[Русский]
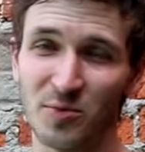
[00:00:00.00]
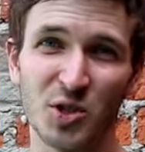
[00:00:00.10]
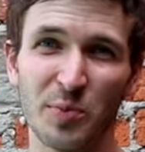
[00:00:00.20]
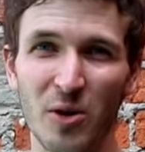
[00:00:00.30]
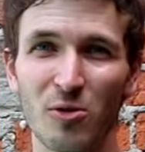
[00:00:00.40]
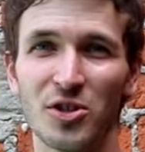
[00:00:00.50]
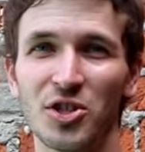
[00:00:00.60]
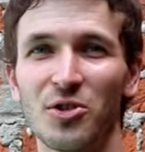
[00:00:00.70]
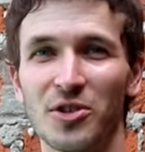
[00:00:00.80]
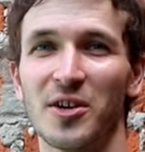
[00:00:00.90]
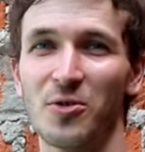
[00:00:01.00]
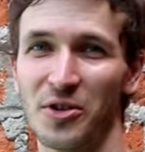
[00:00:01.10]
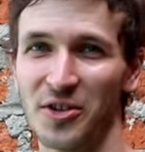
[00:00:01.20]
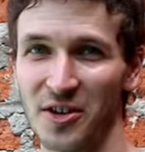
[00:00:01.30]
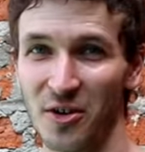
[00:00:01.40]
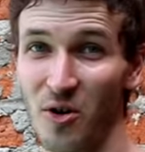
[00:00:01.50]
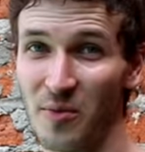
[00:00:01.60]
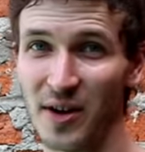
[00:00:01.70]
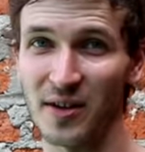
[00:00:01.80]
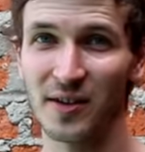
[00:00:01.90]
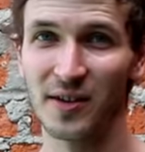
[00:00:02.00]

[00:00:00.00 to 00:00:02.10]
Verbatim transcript: Можете погуглить, что такое гигрома,